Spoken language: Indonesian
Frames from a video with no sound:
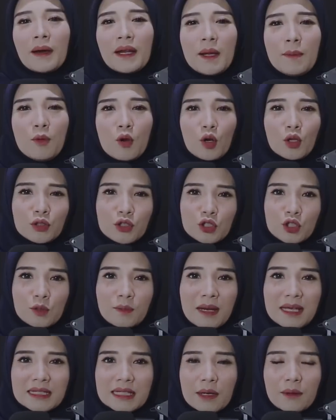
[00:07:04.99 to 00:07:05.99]
Pada pukul
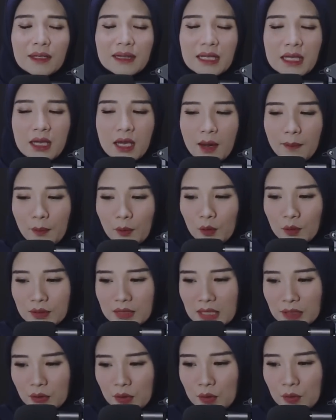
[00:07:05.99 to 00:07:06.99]

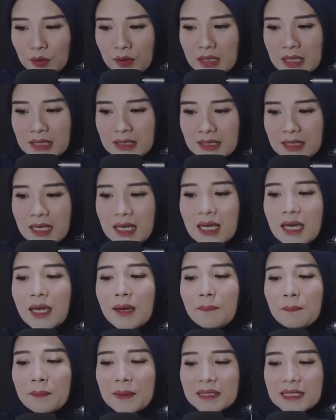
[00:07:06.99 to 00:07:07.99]
17.31
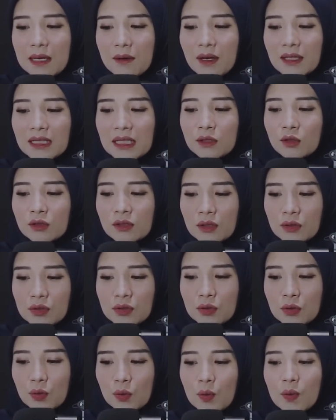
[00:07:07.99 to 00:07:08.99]
UTC, pesawat itu terus
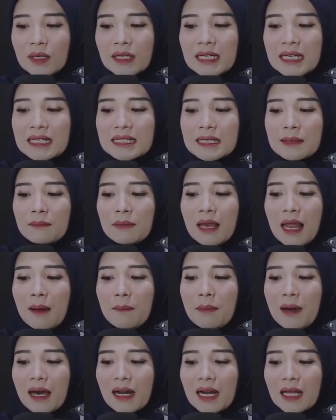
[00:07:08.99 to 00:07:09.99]
turun di
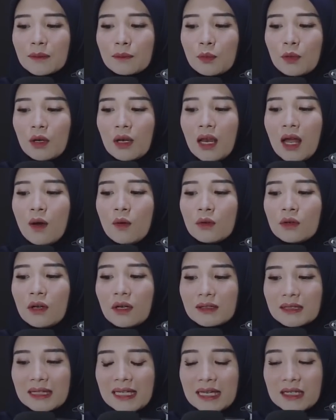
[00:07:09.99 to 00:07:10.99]
sebelah barat Pulau
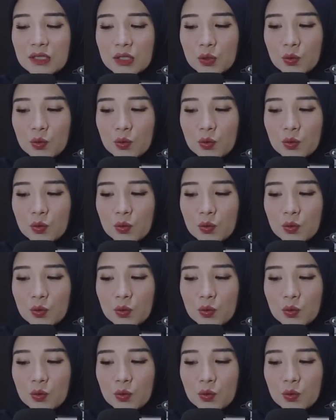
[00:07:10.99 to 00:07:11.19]
Gotland,